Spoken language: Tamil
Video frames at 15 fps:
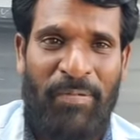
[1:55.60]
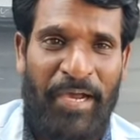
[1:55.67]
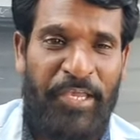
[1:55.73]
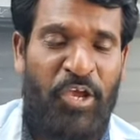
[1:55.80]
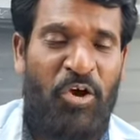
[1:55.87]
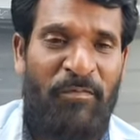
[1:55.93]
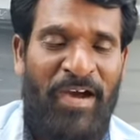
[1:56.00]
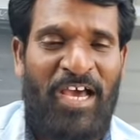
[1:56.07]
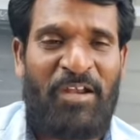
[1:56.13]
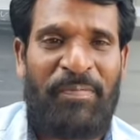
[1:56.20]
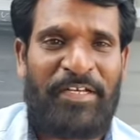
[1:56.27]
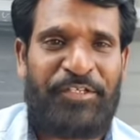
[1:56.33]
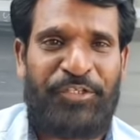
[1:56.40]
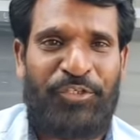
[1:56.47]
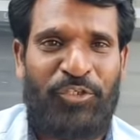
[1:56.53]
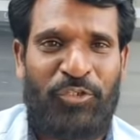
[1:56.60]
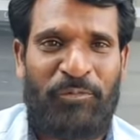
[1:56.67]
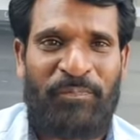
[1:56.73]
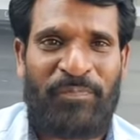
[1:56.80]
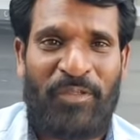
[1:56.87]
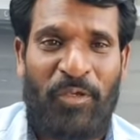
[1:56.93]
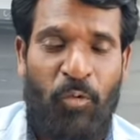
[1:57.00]
பயோ வார் பற்றியும்
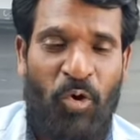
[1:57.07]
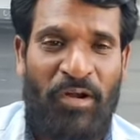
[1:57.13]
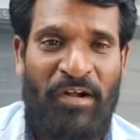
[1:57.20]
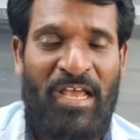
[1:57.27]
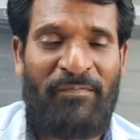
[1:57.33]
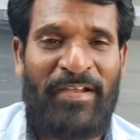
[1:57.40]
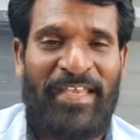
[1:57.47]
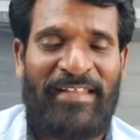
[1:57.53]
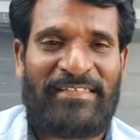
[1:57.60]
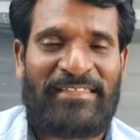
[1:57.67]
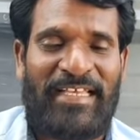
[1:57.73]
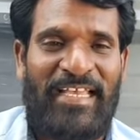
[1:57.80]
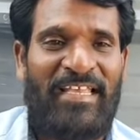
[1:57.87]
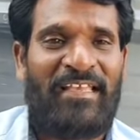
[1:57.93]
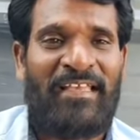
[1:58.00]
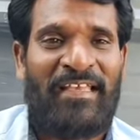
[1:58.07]
கொரோனா வைரஸை